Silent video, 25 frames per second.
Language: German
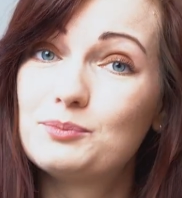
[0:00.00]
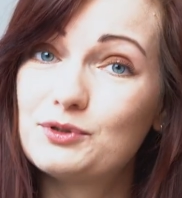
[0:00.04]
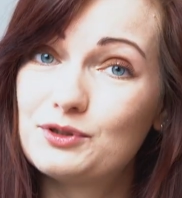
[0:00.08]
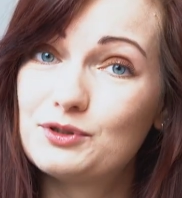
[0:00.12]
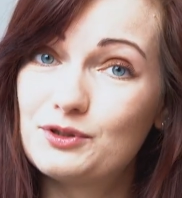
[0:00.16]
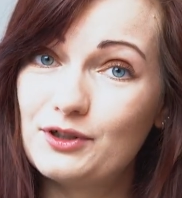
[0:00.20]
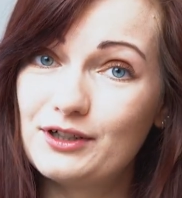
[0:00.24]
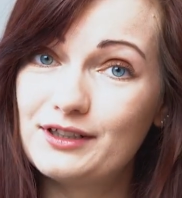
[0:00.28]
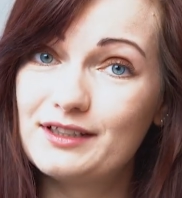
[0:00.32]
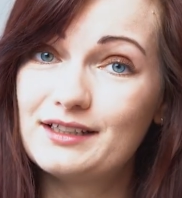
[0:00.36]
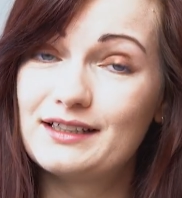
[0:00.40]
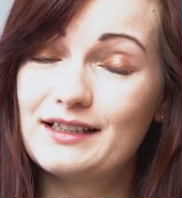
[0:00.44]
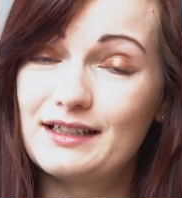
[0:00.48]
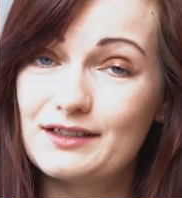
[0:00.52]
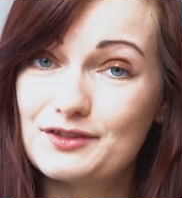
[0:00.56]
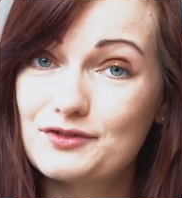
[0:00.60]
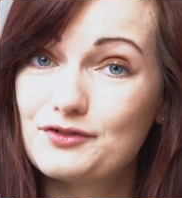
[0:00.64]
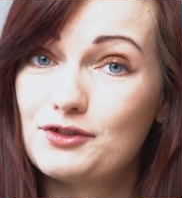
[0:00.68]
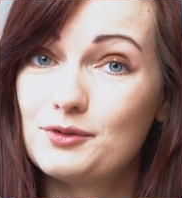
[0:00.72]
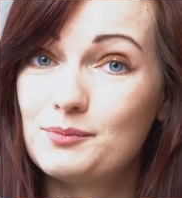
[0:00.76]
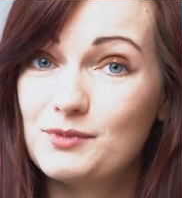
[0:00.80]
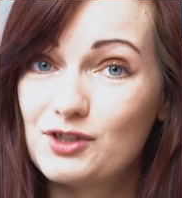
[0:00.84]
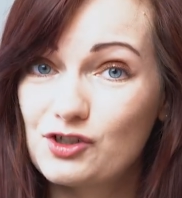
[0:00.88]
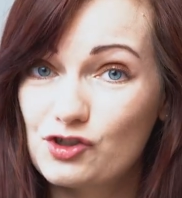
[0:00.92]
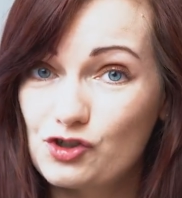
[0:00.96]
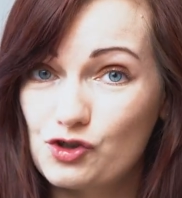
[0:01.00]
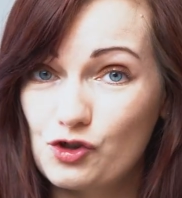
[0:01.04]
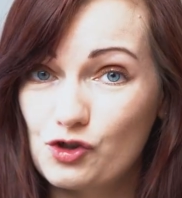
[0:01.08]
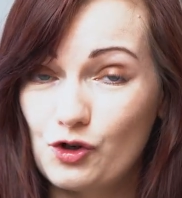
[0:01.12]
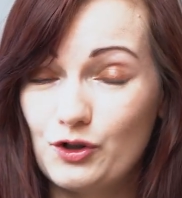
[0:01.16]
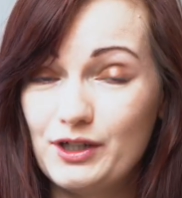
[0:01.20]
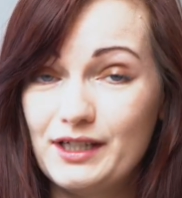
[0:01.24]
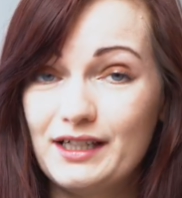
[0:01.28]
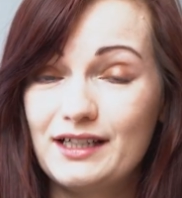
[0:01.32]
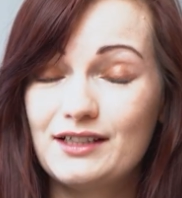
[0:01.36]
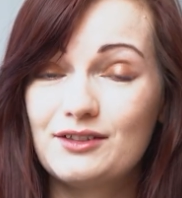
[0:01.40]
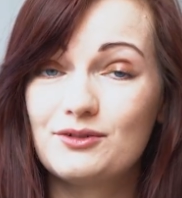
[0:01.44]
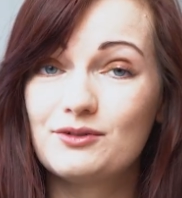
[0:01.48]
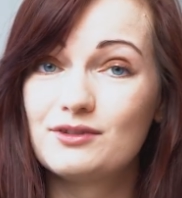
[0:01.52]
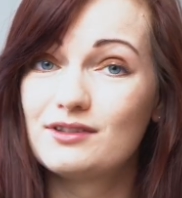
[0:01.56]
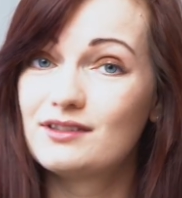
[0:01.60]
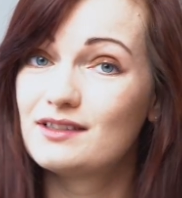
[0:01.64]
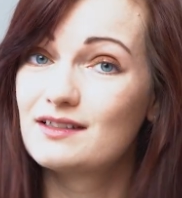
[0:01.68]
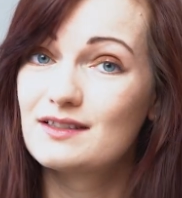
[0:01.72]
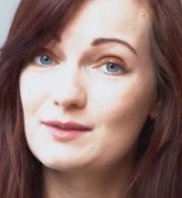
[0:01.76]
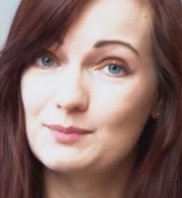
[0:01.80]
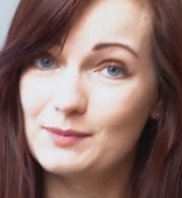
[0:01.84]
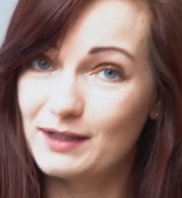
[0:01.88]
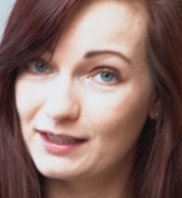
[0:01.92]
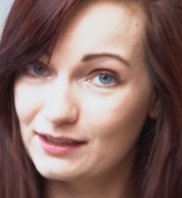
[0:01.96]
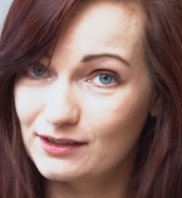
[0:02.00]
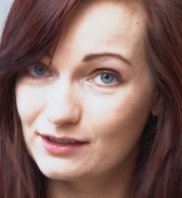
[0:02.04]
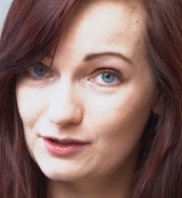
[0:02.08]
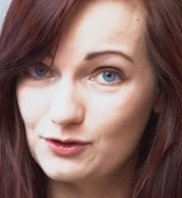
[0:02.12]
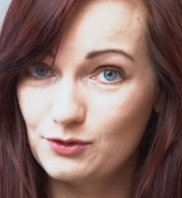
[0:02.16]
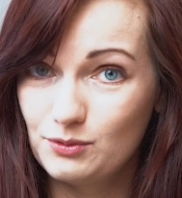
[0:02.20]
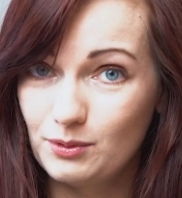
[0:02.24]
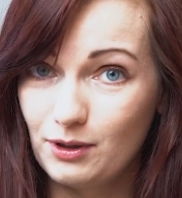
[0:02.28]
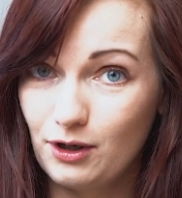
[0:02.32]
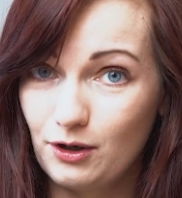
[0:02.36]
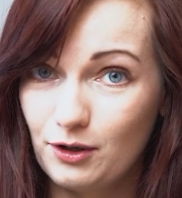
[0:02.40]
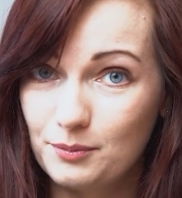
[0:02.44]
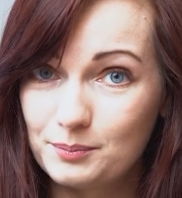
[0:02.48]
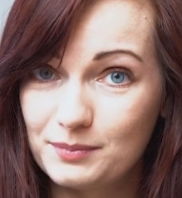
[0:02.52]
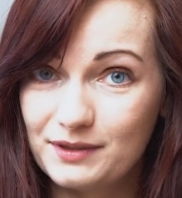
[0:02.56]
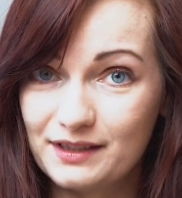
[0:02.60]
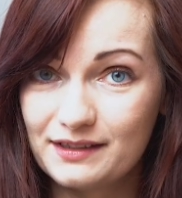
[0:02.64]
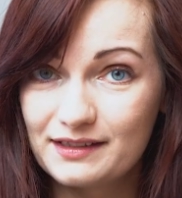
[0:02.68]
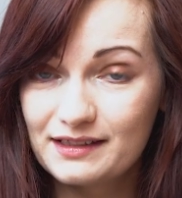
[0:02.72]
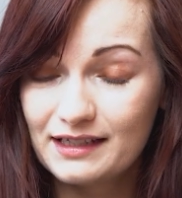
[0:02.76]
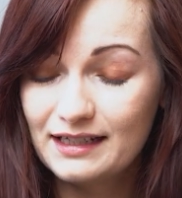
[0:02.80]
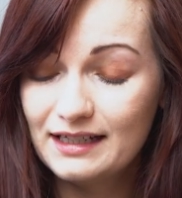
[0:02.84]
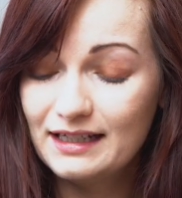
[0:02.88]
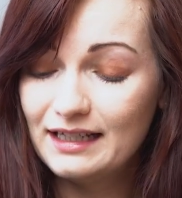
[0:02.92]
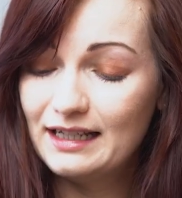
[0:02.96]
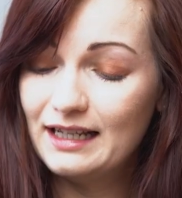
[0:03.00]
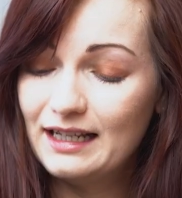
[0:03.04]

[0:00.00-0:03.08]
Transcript: bedeutet das für mich scheuern und das mag ich überhaupt nicht.